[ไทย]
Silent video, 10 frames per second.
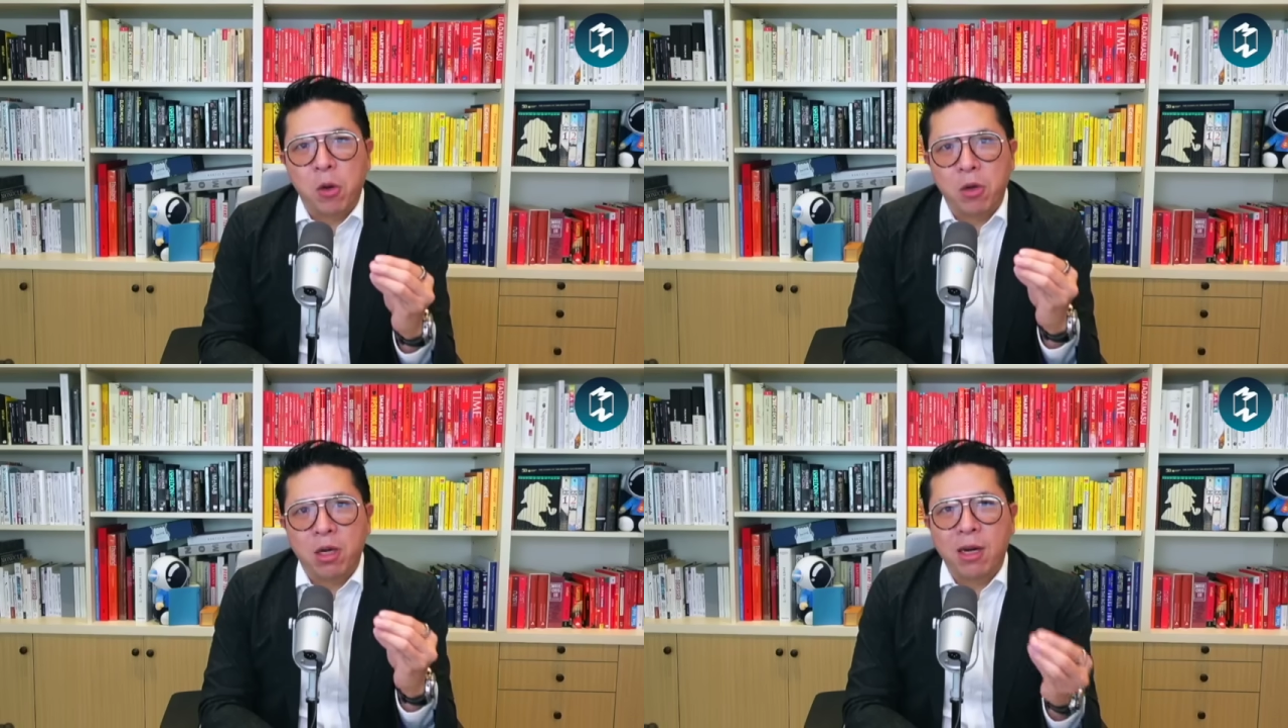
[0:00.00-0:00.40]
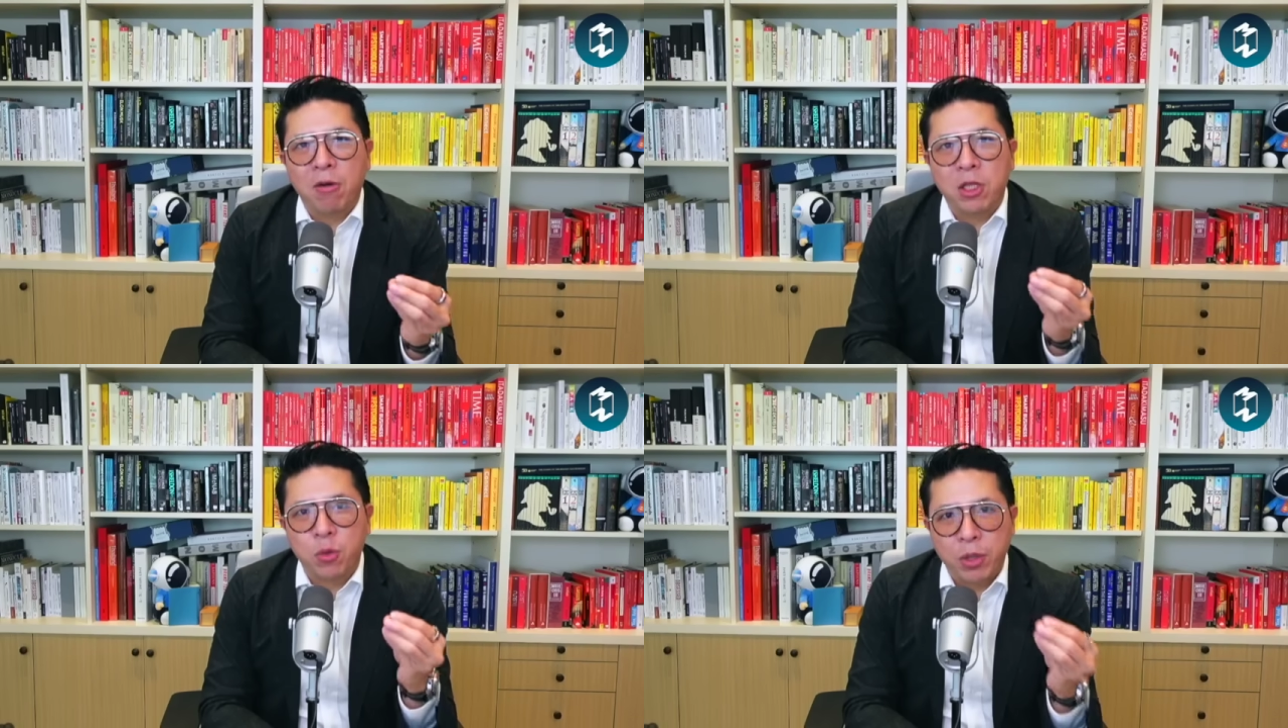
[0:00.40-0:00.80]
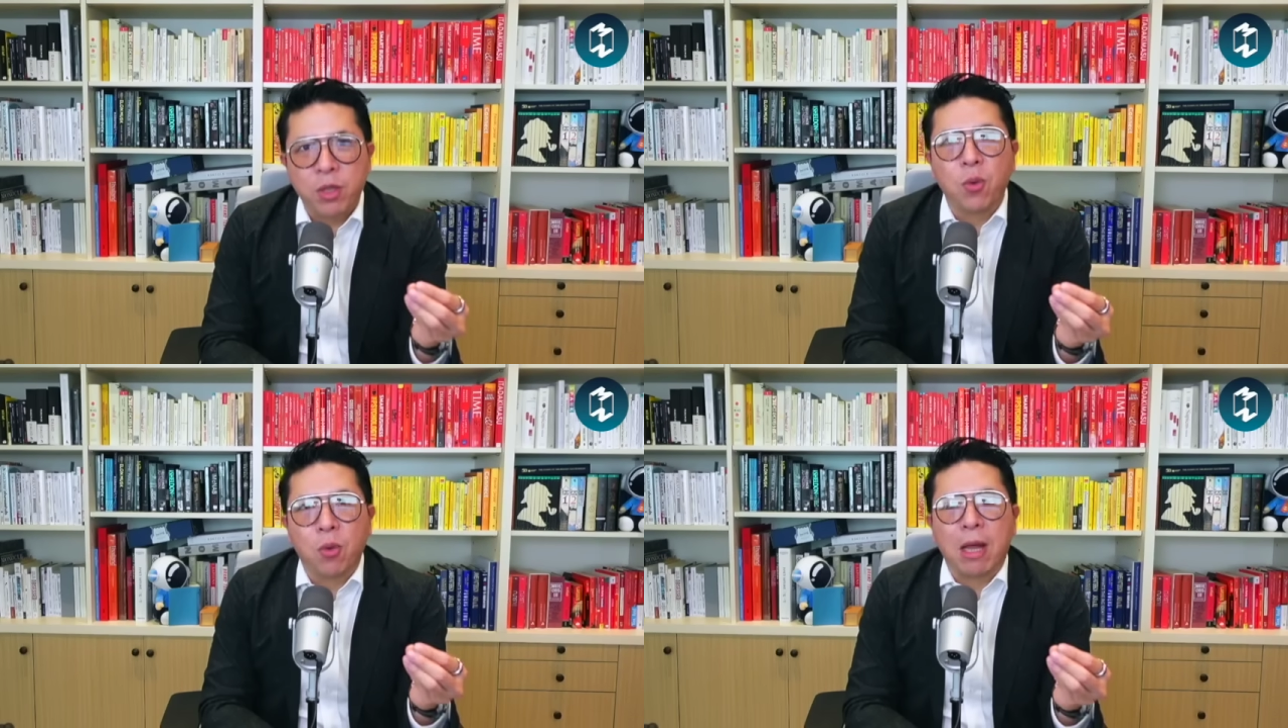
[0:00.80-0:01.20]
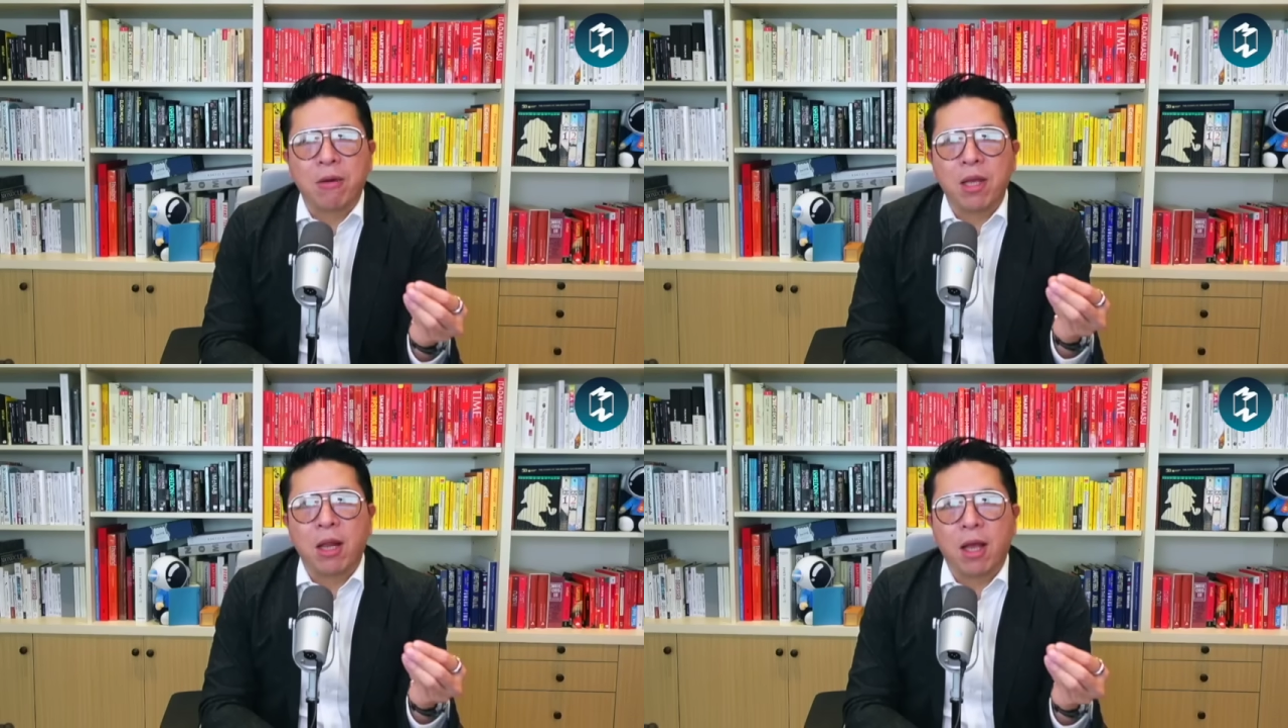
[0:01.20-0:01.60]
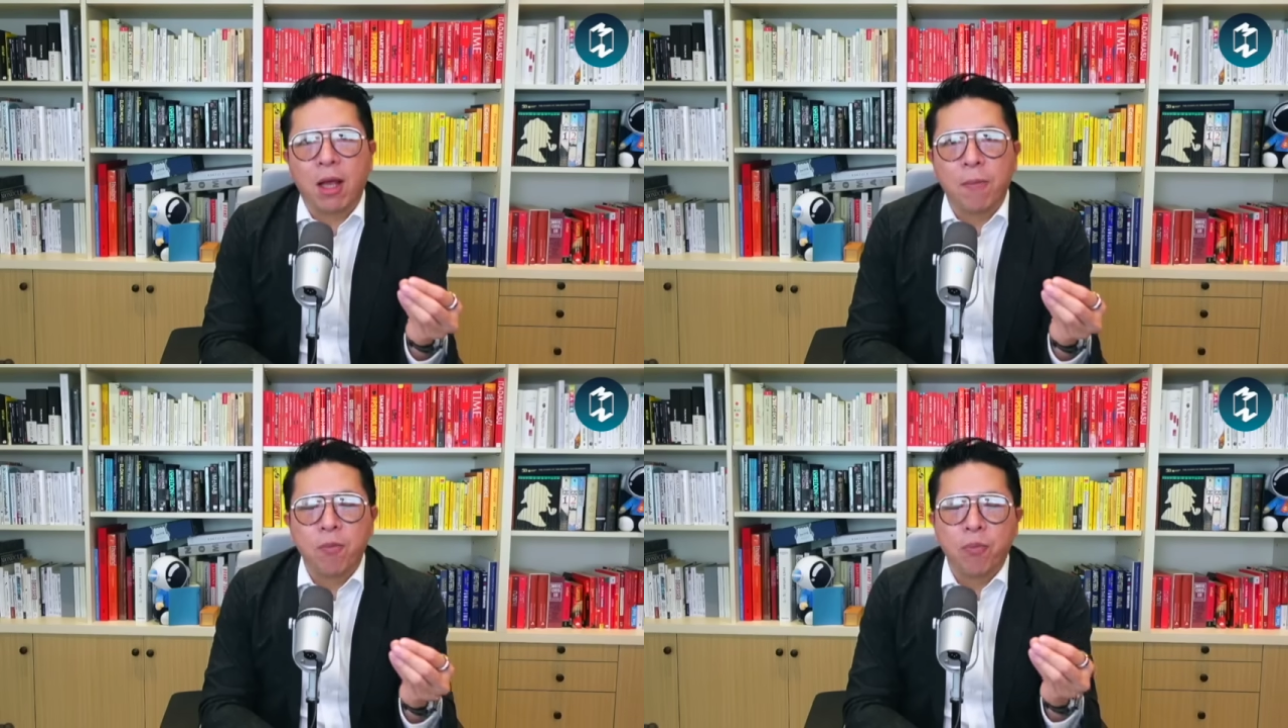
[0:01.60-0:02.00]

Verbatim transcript: ของเรื่องราวในชีวิตถูกแล้วเนี่ยนะฮะ